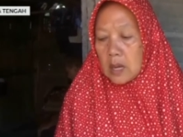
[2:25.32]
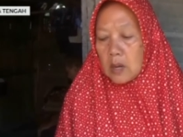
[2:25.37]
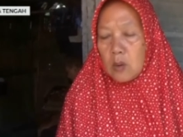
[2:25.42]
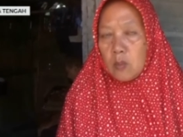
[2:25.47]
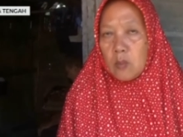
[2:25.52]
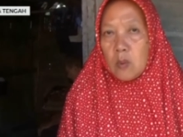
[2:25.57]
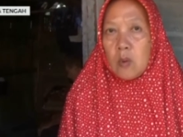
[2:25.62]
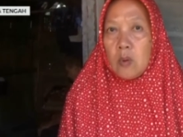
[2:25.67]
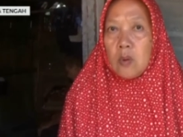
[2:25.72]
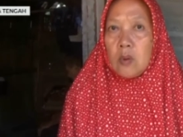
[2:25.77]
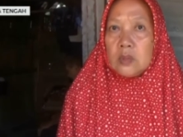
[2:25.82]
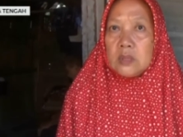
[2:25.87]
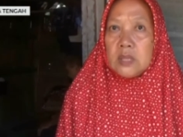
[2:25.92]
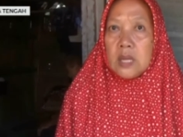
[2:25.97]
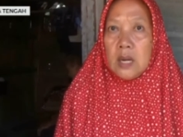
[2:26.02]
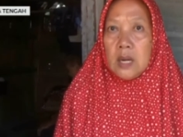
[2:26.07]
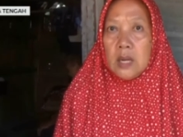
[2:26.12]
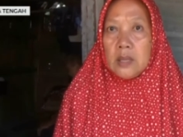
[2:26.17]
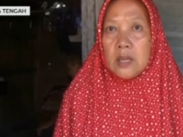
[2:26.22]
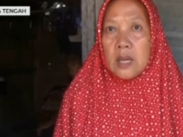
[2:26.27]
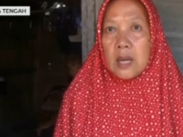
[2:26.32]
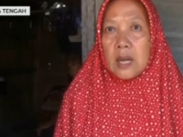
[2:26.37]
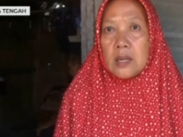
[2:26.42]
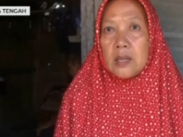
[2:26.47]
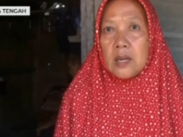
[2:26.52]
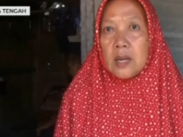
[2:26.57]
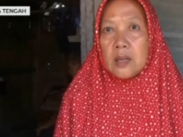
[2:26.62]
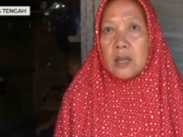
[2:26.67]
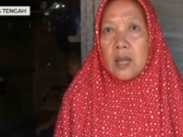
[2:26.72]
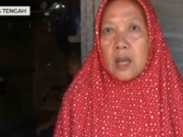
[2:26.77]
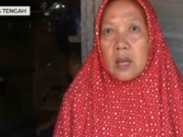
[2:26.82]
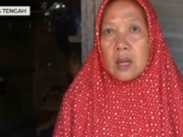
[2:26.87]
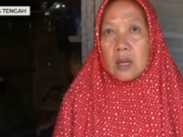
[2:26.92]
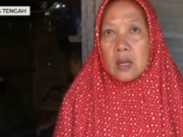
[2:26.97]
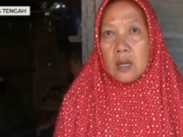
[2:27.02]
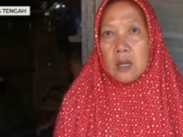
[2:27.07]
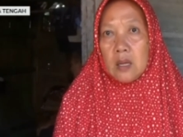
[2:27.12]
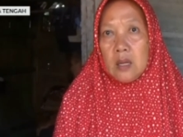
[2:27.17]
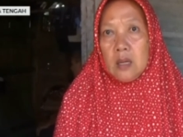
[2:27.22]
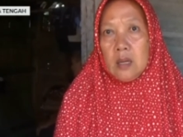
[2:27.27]
kalau mau jalan ya kadang ya
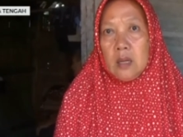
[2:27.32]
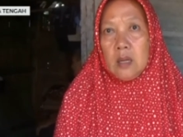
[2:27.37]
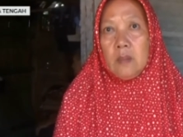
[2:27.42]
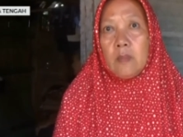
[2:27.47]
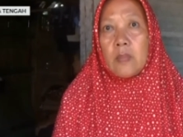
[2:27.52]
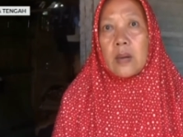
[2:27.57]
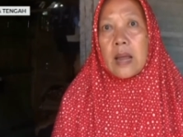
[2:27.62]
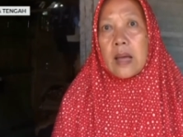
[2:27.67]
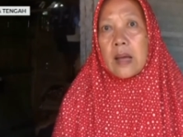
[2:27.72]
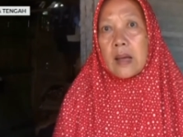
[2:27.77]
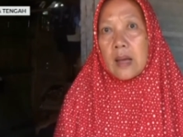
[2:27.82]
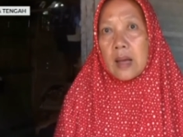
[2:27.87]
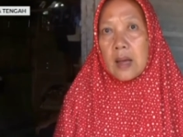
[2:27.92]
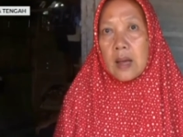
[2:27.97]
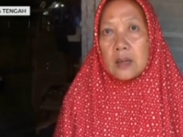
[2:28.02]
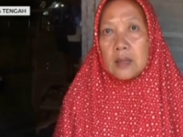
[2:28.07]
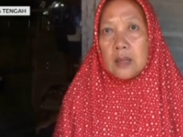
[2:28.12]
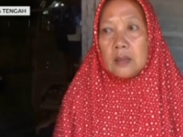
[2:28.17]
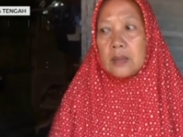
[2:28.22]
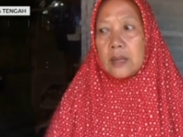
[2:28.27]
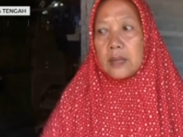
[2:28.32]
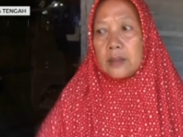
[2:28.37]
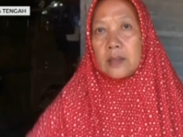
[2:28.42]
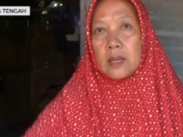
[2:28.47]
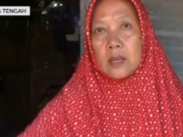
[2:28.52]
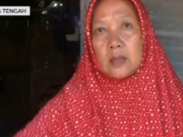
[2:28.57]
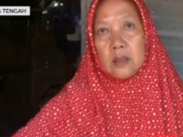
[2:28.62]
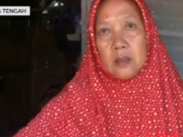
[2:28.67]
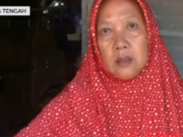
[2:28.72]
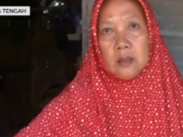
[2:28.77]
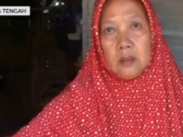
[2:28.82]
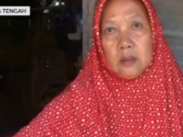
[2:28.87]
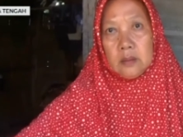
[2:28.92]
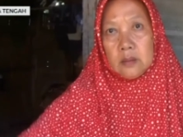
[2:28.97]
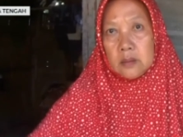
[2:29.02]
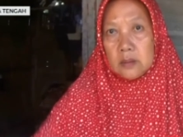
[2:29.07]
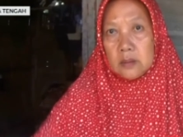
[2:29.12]
retean. merangkang kadang retean ini